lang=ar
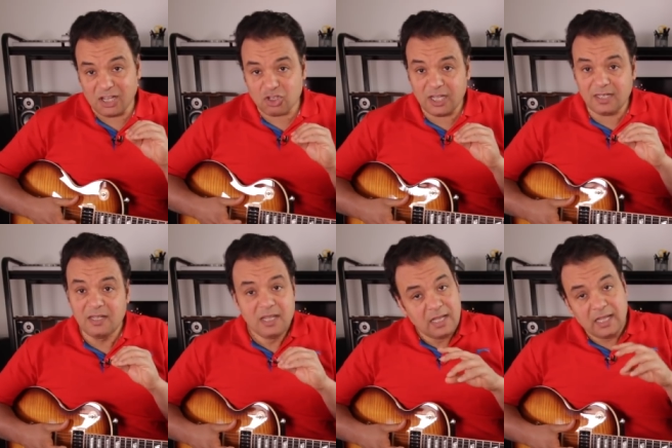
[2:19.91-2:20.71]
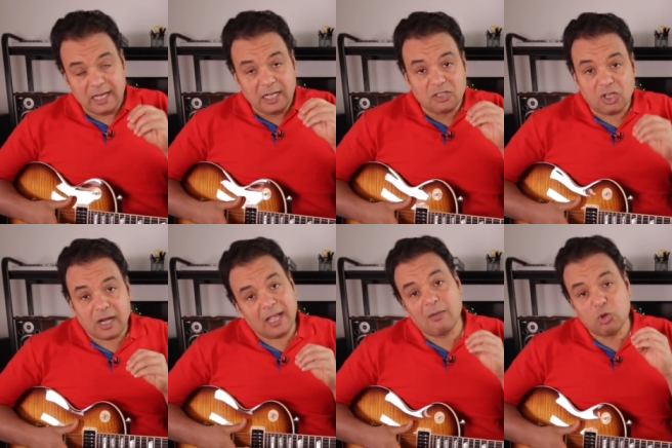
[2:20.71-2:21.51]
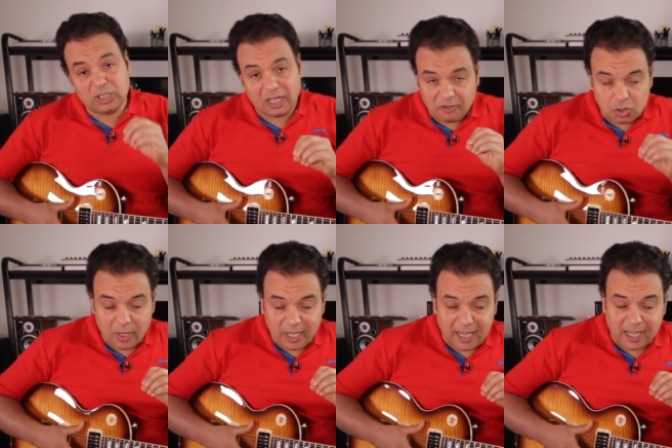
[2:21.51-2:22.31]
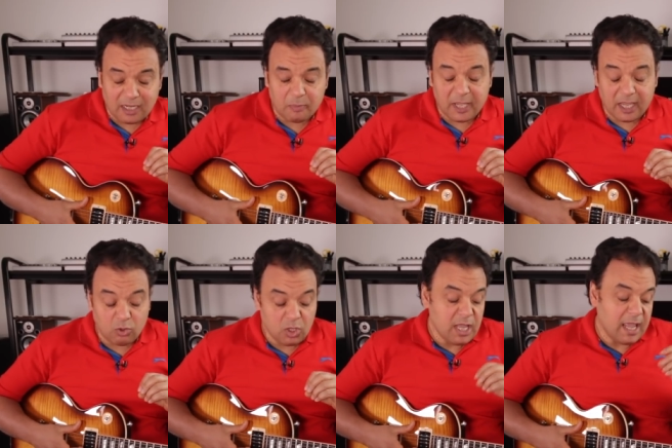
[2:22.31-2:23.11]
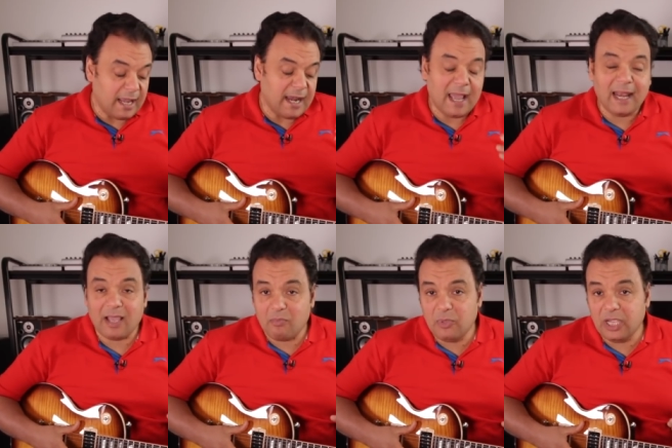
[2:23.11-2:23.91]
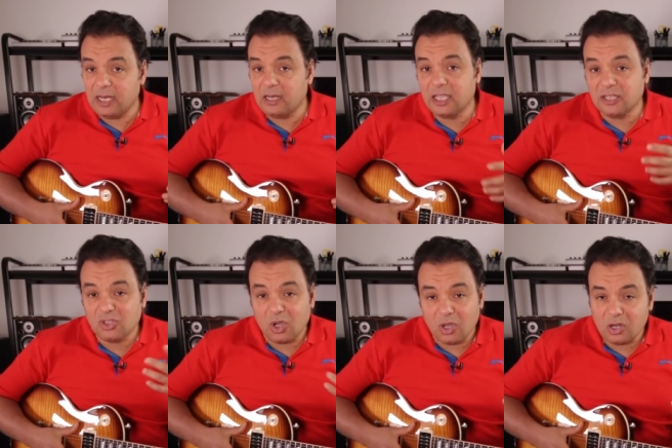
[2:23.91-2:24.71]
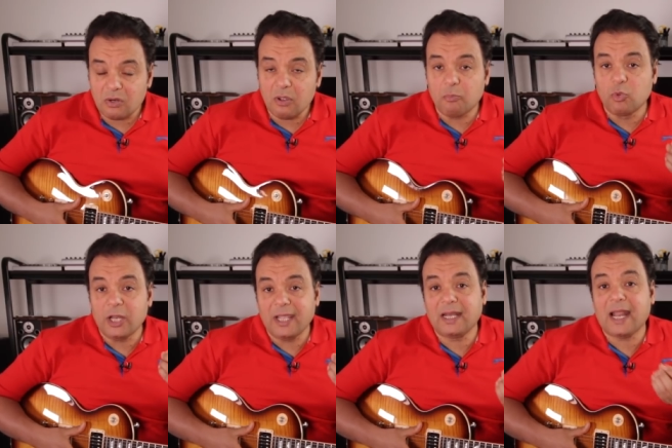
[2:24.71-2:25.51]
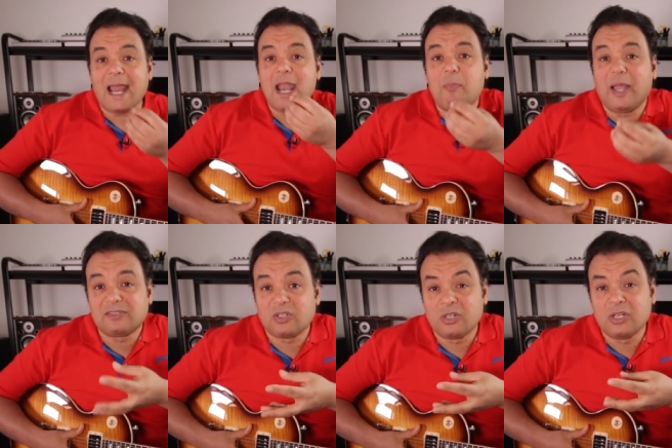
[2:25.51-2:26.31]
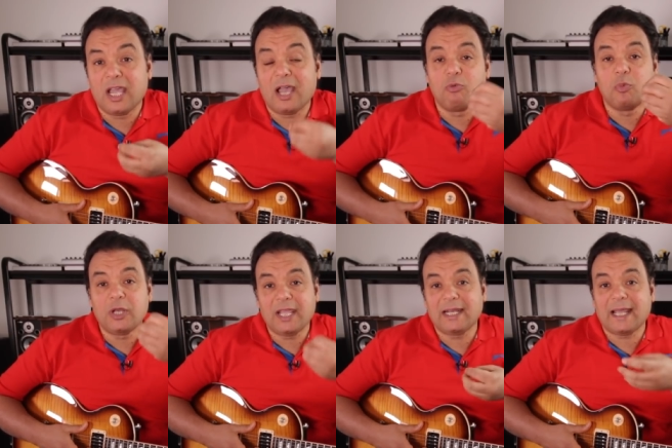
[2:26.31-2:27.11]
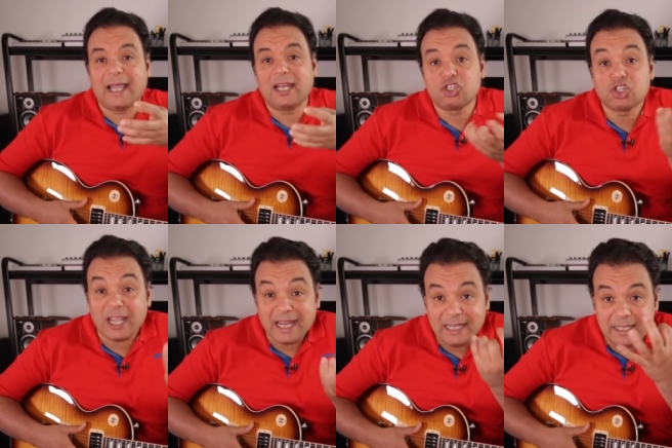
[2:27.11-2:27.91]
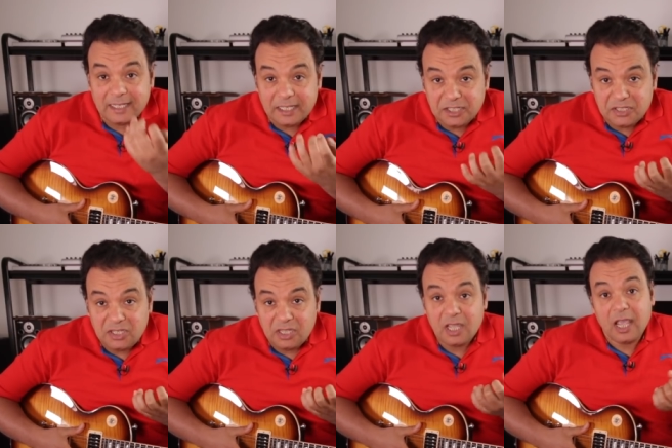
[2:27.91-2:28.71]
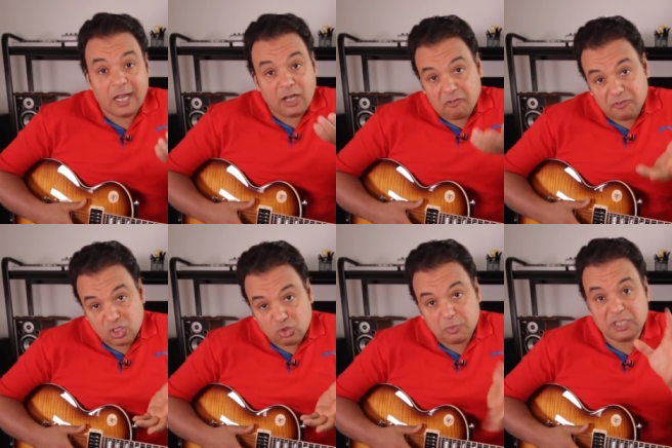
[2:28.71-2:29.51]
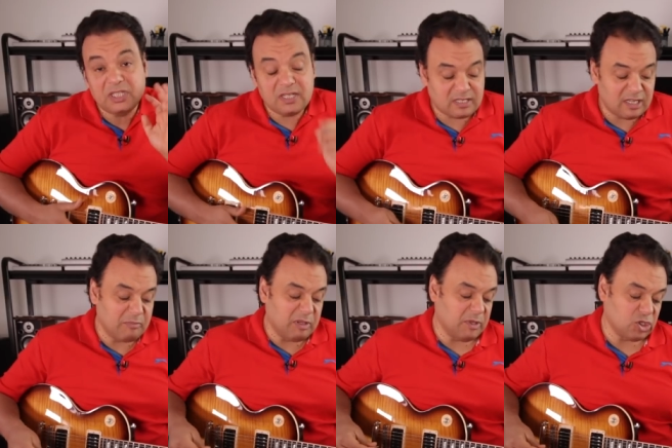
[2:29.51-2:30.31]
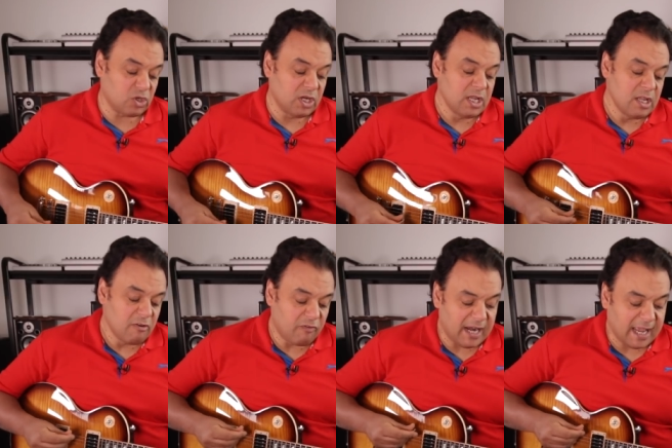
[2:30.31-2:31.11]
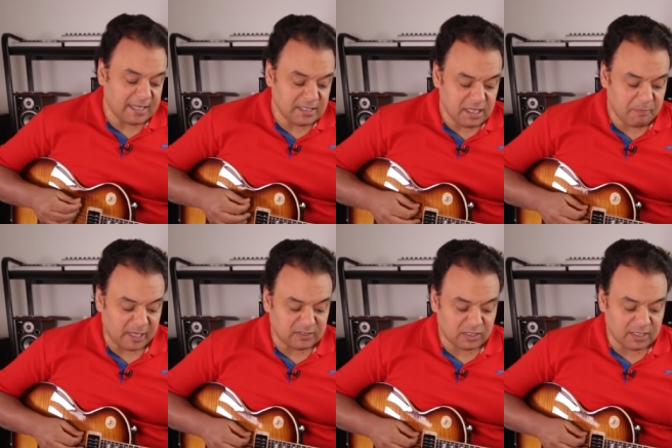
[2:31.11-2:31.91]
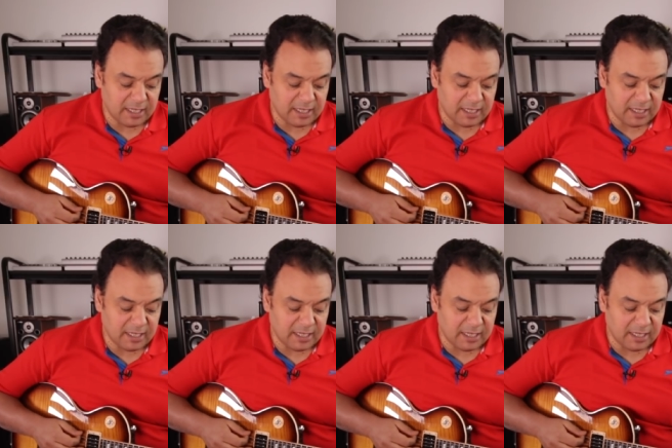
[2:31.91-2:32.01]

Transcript: عشان الجيتار آلة مختلفة شوية عن البيانو أنا هلعب الجيتار بناء على باترن أو بناء على الشكل الإيدي أنا حفظته بيديني السلم الميجر فأنا عندي باترن